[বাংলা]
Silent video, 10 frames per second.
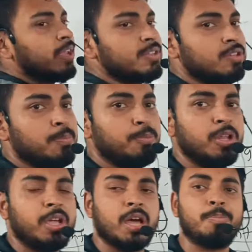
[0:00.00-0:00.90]
এর জন্য
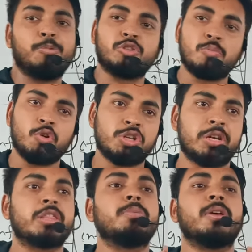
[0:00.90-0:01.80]
পরীক্ষায় প্রথম কোশ্চেন
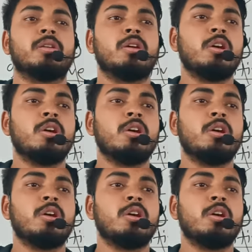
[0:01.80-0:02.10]
এটা দিবে